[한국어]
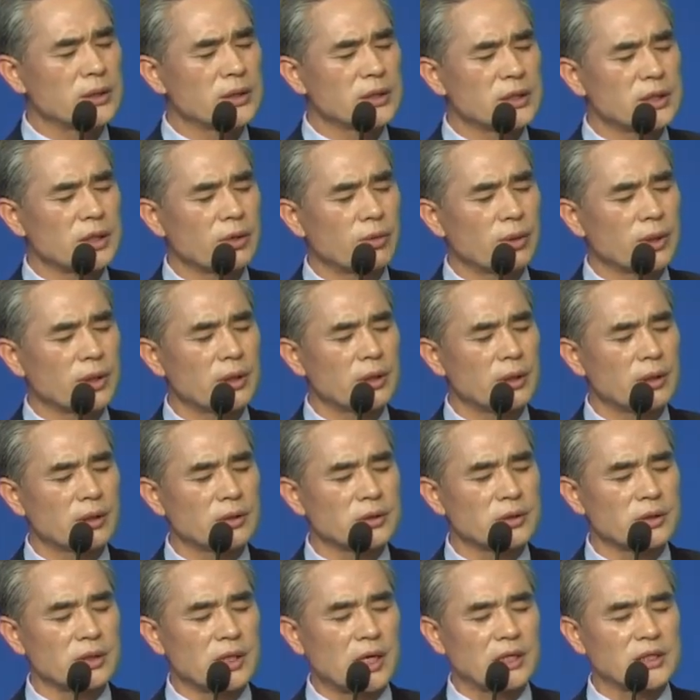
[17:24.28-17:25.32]
세월이
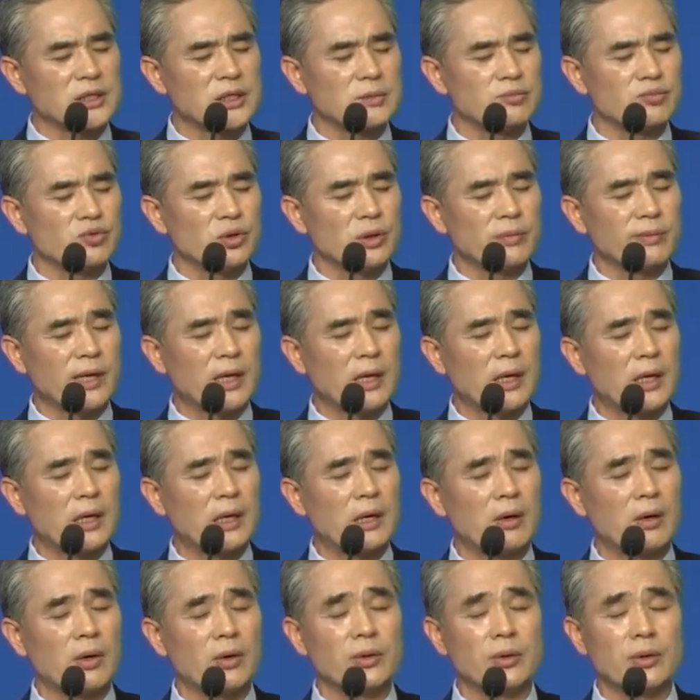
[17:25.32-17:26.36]
흘러서 다시
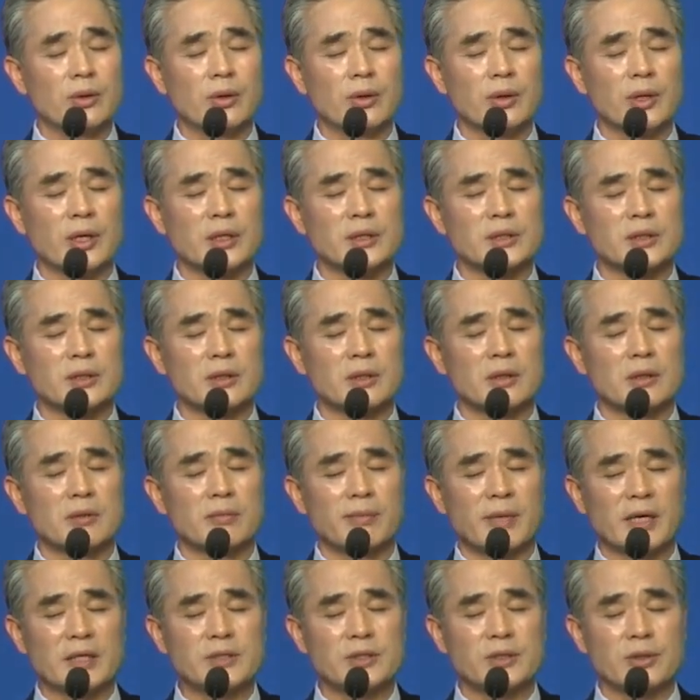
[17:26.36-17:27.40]
무리바 언덕에서
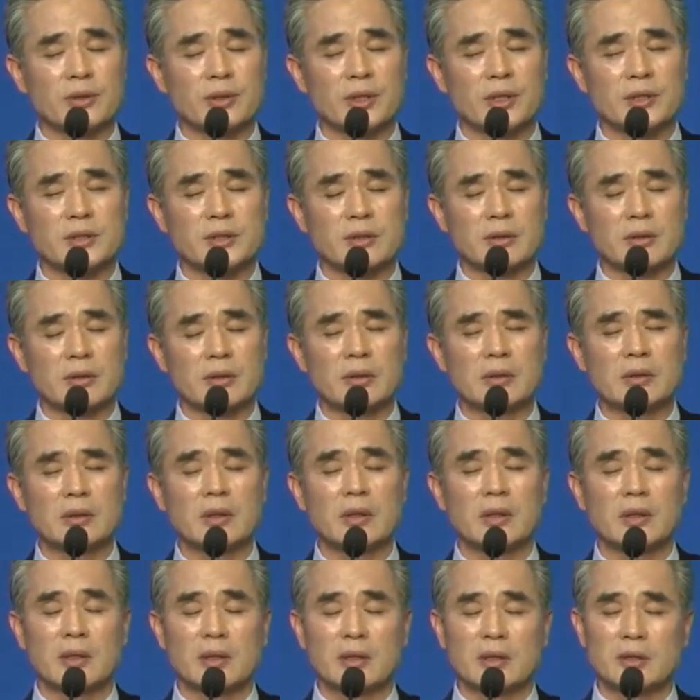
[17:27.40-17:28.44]
반석에서
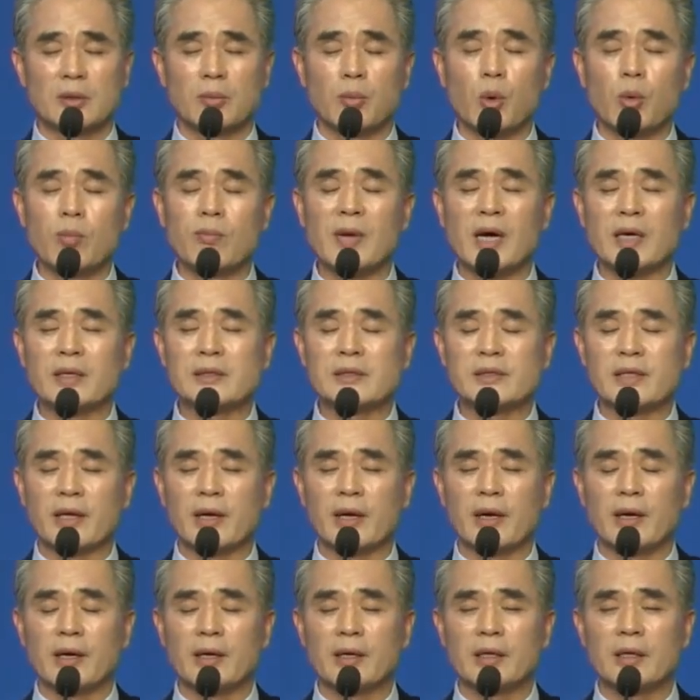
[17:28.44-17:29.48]
이제 목마를
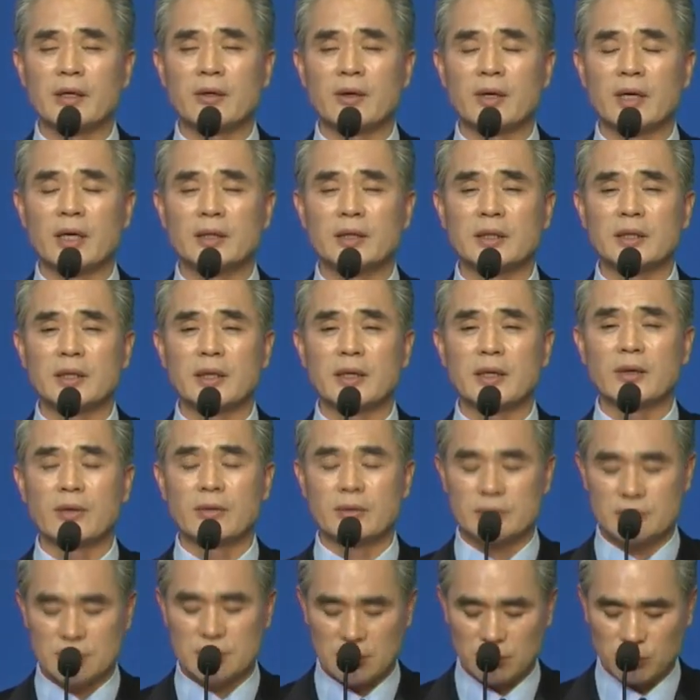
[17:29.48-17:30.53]
때 일어난 일이에요.
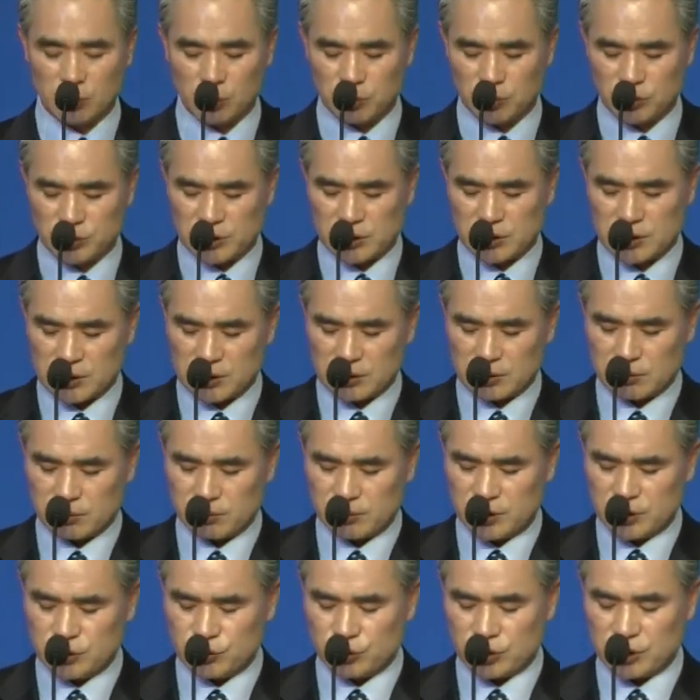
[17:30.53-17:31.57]
한번 보실까요?
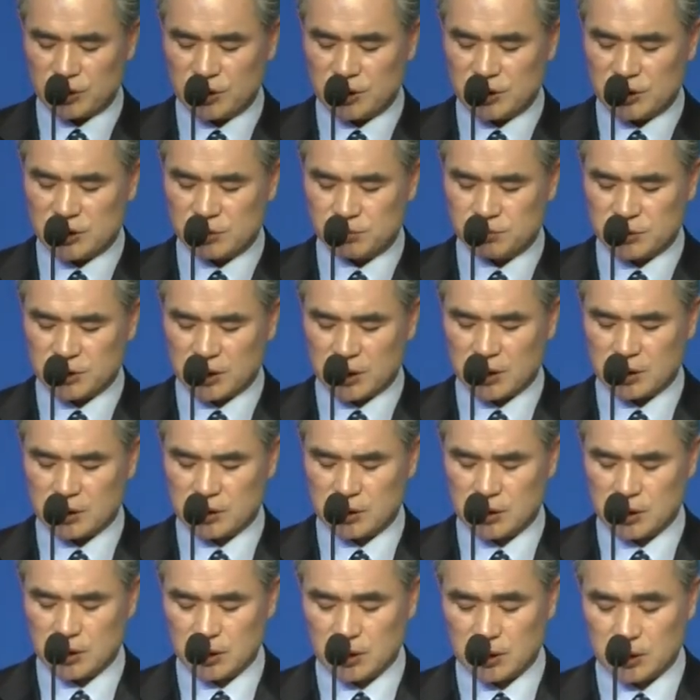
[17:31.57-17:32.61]
민수기 20장
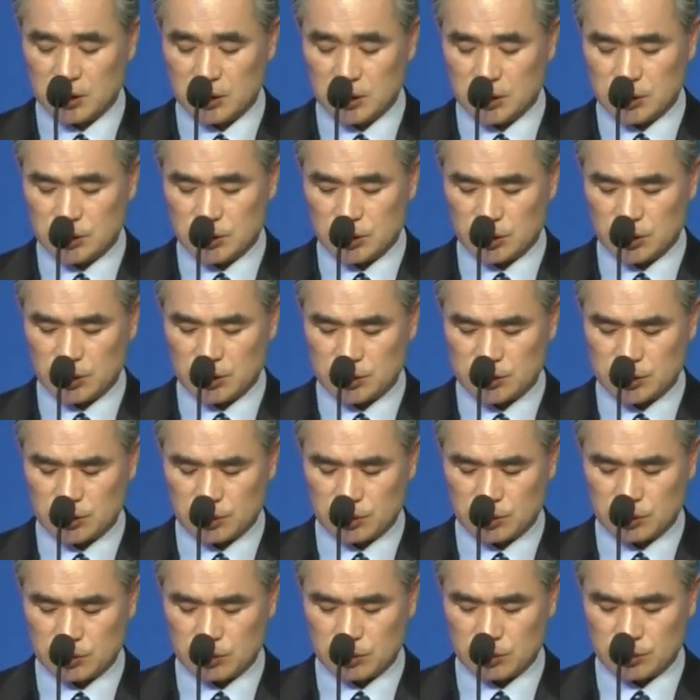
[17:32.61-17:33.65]

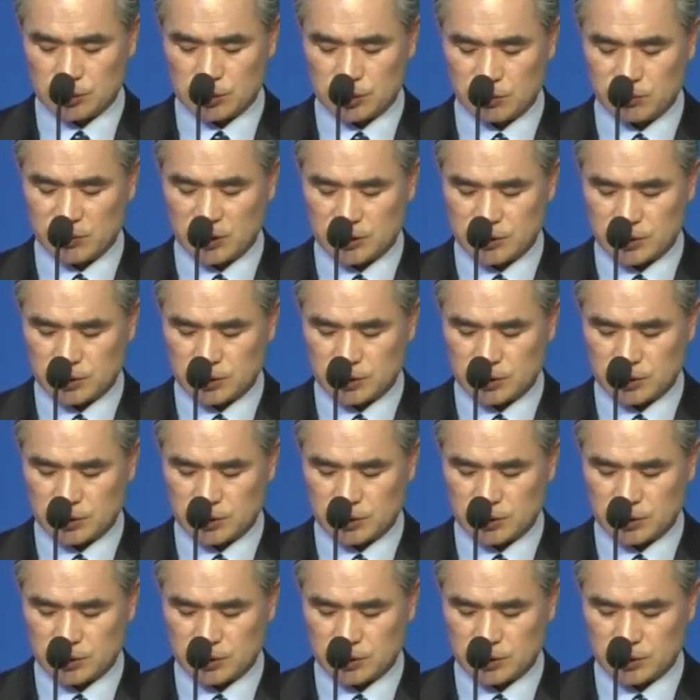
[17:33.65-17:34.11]
2절에서 5절 말씀